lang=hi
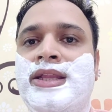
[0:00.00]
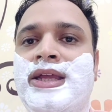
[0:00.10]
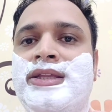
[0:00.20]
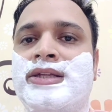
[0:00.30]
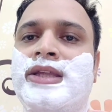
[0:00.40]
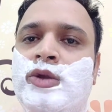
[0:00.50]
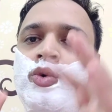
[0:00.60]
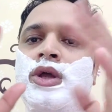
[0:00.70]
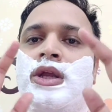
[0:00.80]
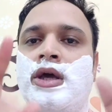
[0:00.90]
देख सकते हैं
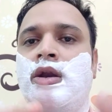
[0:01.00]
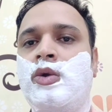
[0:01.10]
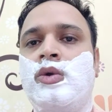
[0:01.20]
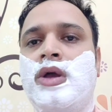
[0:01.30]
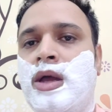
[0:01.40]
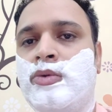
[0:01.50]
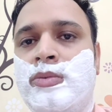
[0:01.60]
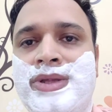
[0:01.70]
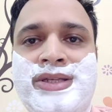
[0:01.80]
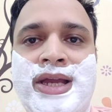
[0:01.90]
गूगल कर लो
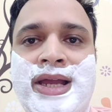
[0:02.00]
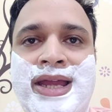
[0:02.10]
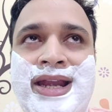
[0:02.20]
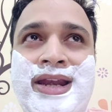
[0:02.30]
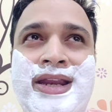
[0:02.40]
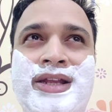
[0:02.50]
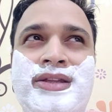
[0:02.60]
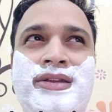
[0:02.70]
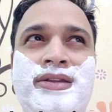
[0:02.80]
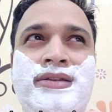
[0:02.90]
आपको मिल जाएगा
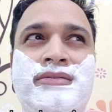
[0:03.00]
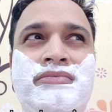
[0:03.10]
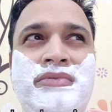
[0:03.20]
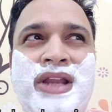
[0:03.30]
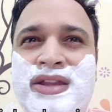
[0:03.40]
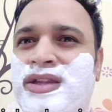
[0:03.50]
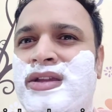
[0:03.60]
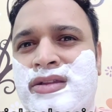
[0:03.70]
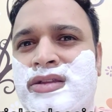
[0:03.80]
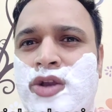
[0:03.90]
हैंड्रिक्स
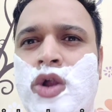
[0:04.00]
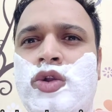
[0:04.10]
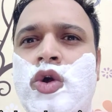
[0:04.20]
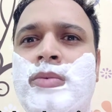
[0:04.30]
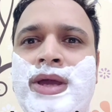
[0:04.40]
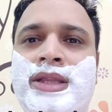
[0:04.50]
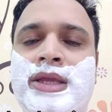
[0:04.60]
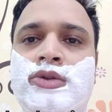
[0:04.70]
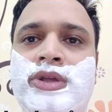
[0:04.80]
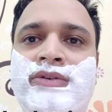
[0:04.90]
क्लासिक्स डॉट कॉम आई
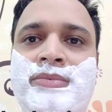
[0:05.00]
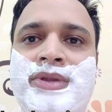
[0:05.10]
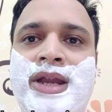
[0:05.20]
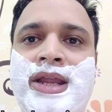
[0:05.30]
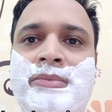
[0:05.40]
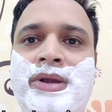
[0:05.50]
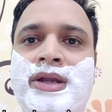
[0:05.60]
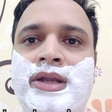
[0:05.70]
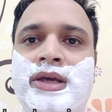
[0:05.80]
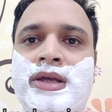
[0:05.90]
थिंक उनकी वेबसाइट है
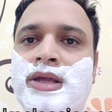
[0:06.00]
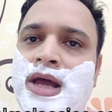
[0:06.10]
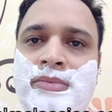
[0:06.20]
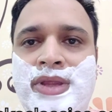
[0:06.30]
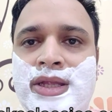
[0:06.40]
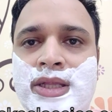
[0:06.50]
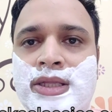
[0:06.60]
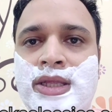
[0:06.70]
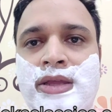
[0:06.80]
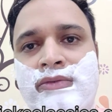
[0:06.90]
बट आप देख
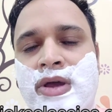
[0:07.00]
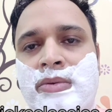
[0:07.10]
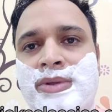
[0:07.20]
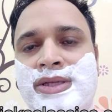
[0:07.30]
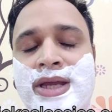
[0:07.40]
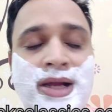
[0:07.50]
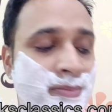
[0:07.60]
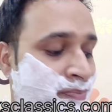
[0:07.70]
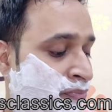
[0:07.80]
सकते हैं वहां पे मिल जाएगा